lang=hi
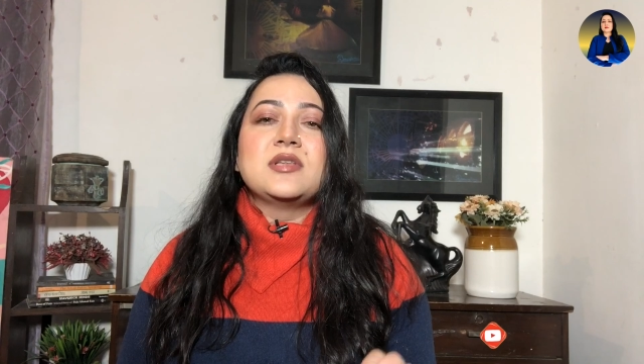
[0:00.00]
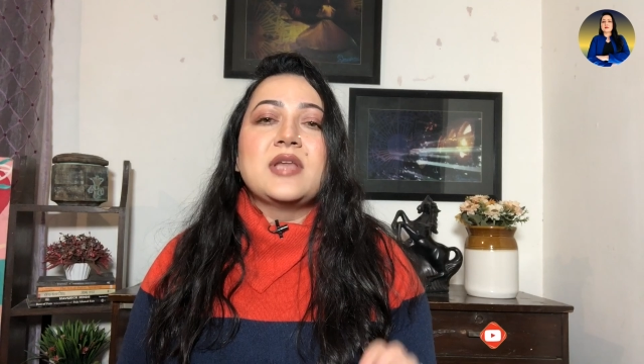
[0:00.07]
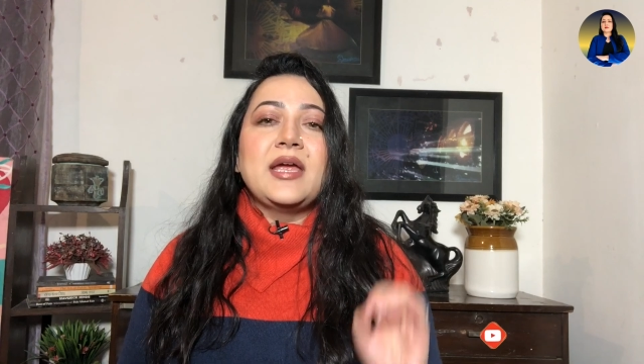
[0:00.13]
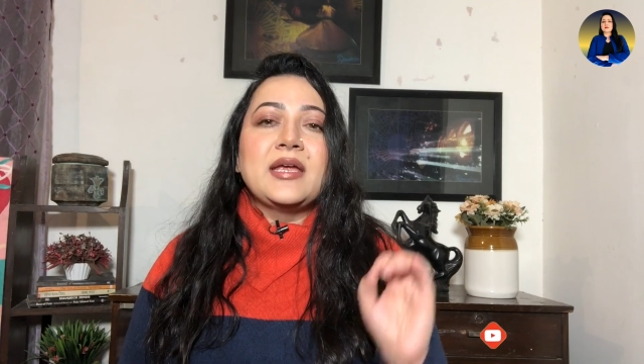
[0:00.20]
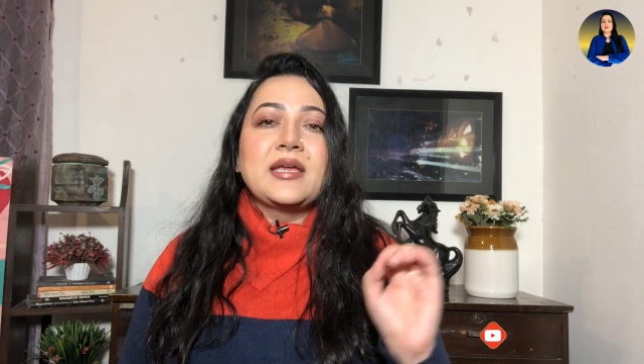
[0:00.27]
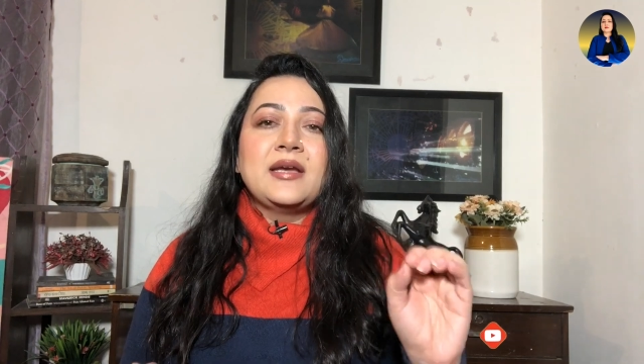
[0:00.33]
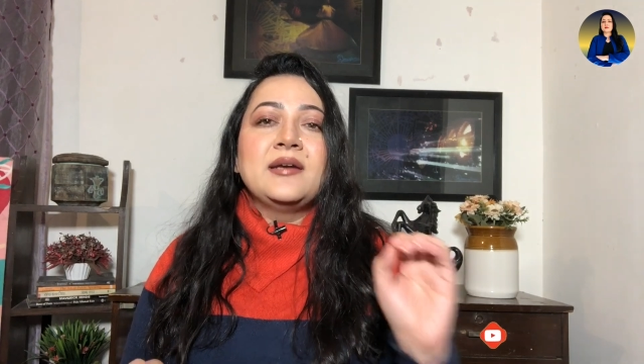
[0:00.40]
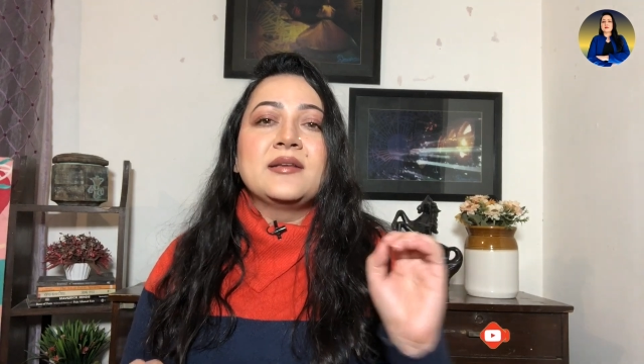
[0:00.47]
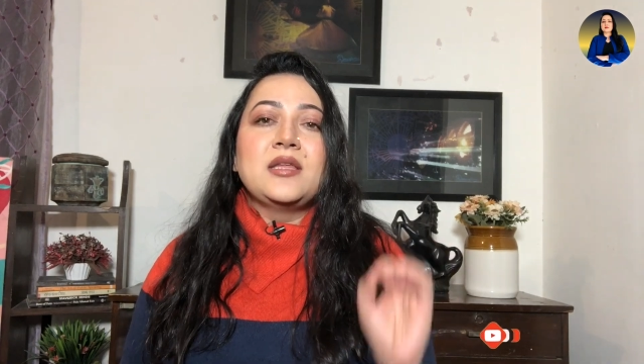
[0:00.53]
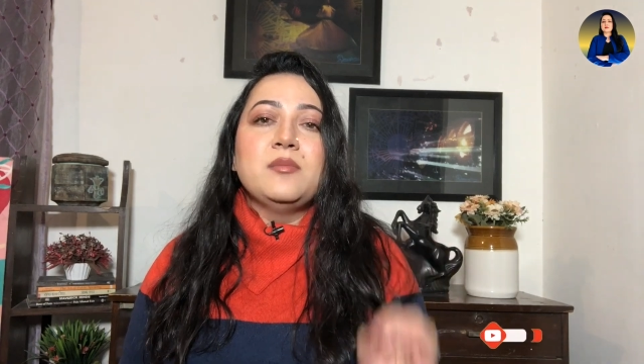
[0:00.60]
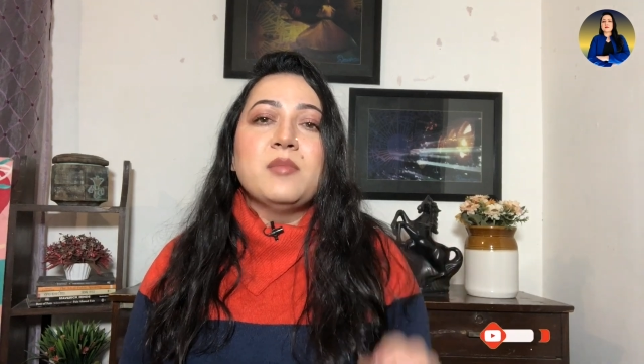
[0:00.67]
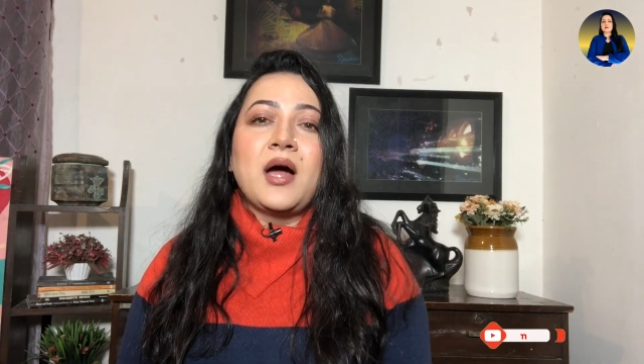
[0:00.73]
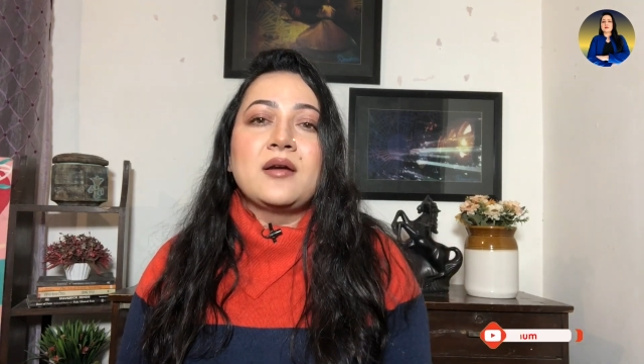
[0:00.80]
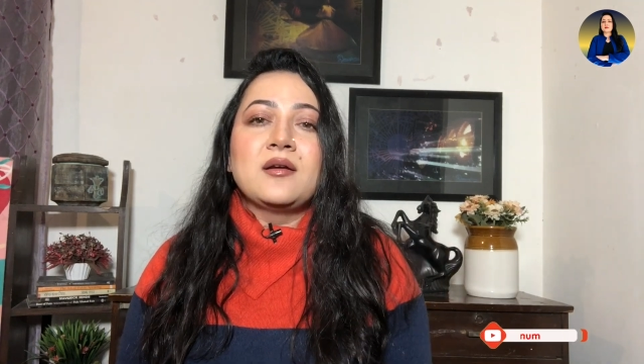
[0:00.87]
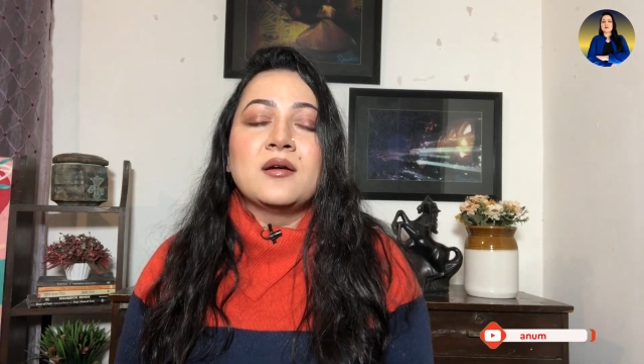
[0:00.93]
नए
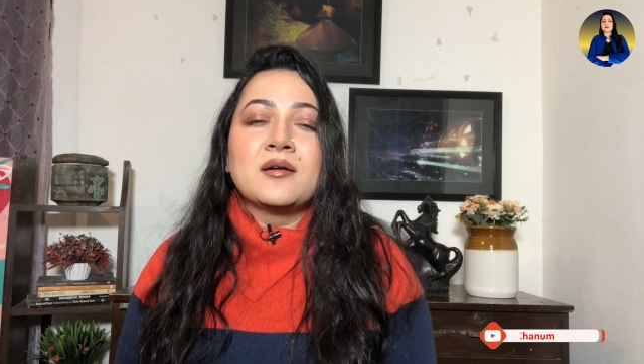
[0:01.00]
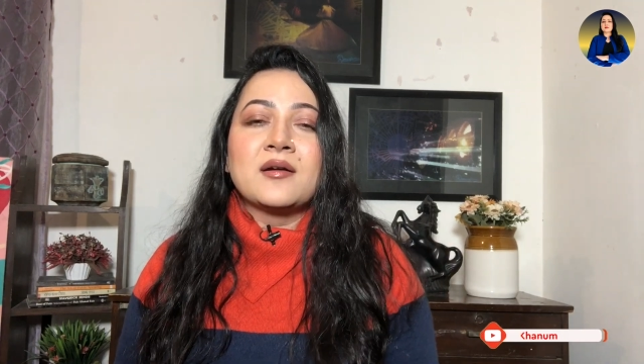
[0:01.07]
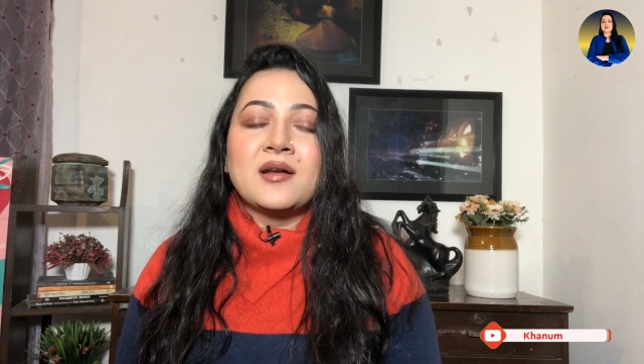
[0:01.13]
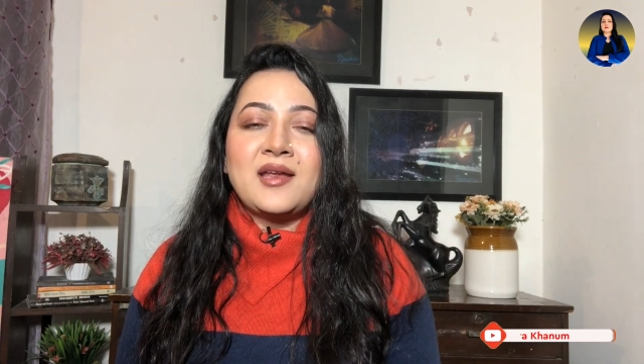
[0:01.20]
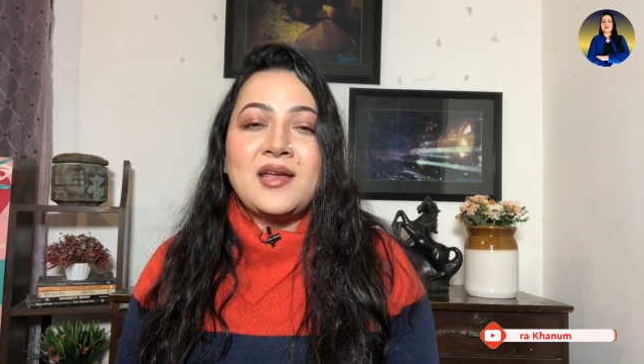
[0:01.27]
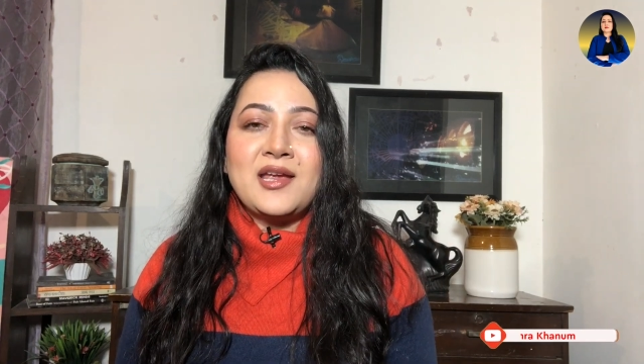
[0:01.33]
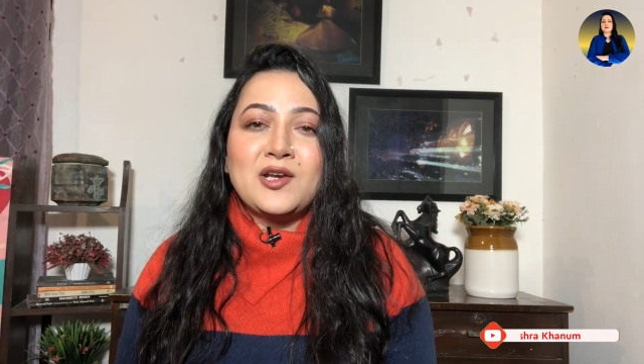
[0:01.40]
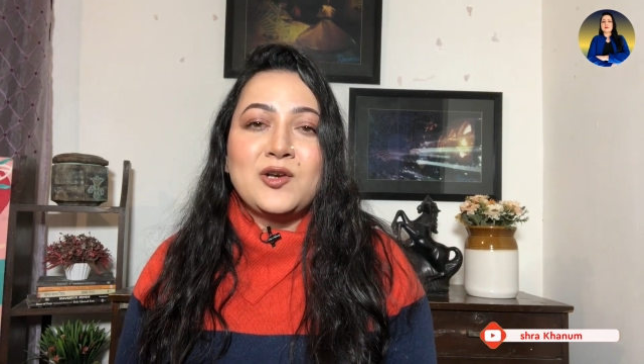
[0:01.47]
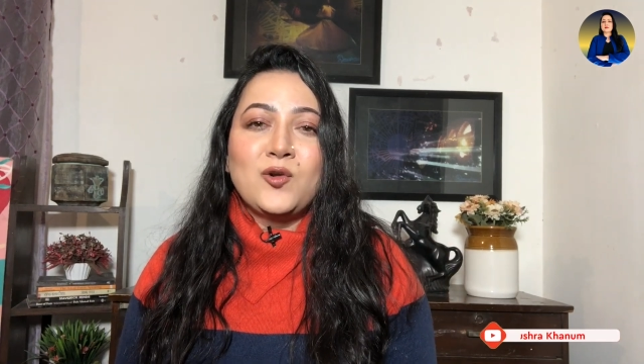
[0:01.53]
कीर्तिमान गढ़ रहे हैं